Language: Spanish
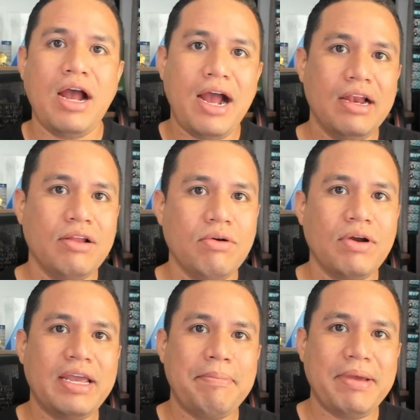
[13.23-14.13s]

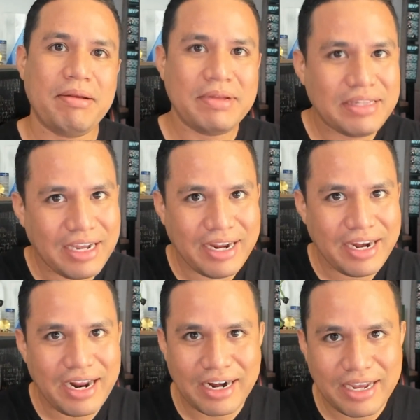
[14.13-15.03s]
algo que permita
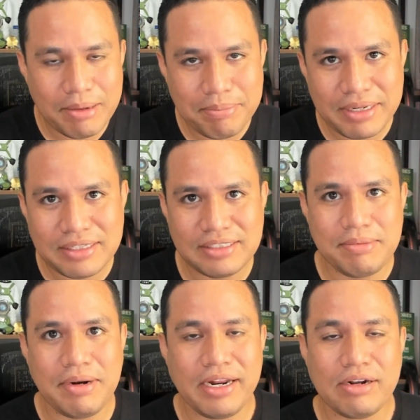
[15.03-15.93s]
crear carpetas de
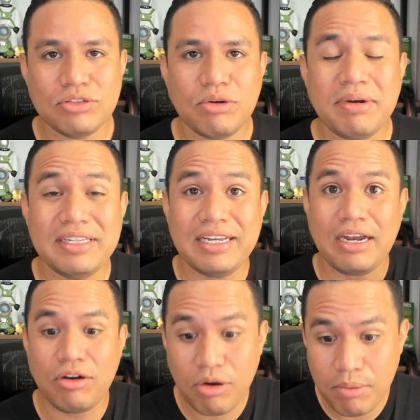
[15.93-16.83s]
manera
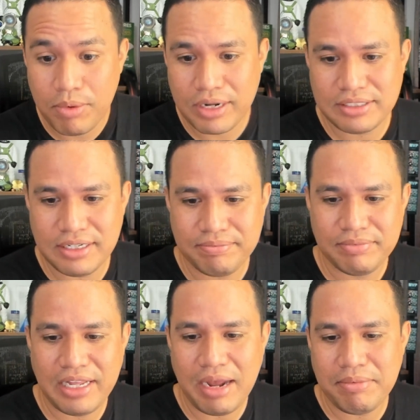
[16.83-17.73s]
automática. ¿Cómo así?
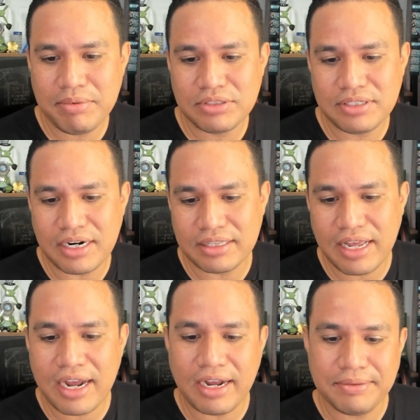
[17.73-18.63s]
Déjame mostrarte
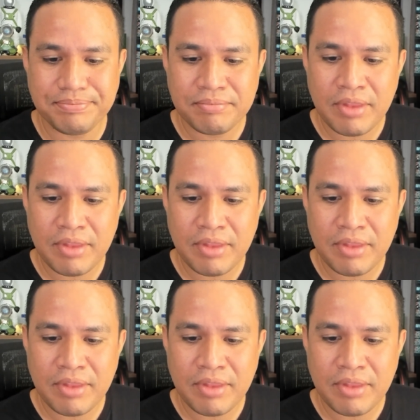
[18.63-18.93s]
acá.